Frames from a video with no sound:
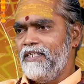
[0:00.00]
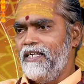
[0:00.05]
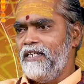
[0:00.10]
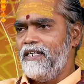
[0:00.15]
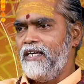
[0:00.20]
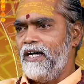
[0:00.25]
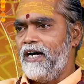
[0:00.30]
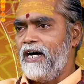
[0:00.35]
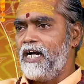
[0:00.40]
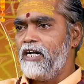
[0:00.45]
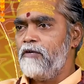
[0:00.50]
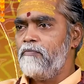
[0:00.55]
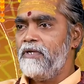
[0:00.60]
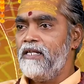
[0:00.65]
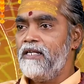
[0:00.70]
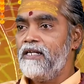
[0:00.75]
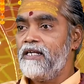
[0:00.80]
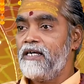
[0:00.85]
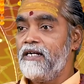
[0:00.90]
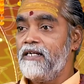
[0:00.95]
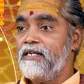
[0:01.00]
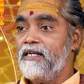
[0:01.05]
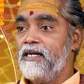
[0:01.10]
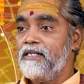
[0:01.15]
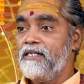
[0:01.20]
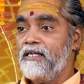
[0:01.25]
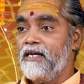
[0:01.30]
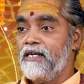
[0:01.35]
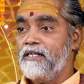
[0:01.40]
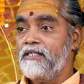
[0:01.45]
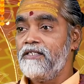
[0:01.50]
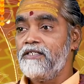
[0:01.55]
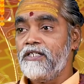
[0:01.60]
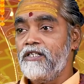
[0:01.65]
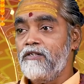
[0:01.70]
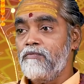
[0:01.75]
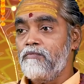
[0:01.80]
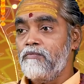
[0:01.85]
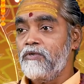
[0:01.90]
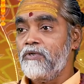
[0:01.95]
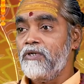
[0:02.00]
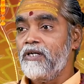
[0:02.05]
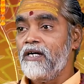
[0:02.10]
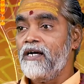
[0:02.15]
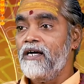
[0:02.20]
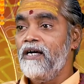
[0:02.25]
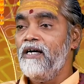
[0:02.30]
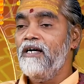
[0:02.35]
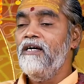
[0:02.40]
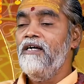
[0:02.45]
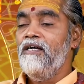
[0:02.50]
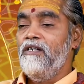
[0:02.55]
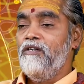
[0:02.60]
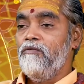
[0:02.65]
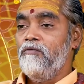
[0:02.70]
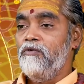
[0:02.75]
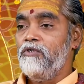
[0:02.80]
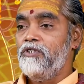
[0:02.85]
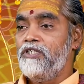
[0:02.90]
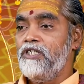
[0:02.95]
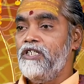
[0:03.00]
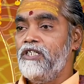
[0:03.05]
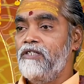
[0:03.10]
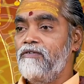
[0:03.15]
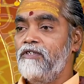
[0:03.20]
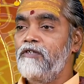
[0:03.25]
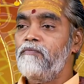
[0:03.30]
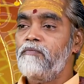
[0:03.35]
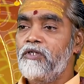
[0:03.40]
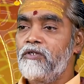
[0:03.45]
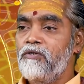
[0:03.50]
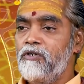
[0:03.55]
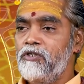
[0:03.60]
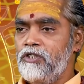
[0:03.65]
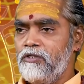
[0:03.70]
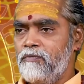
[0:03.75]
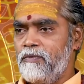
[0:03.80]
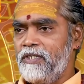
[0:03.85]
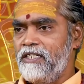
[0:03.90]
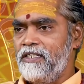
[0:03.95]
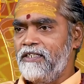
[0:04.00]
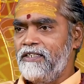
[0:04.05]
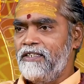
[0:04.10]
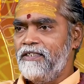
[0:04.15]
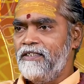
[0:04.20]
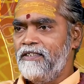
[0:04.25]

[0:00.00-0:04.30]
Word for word: అంటే ఆడపిల్లని కన్యాదానం చేయడం మూలంగా వచ్చేటువంటి ప్రయోజనం అది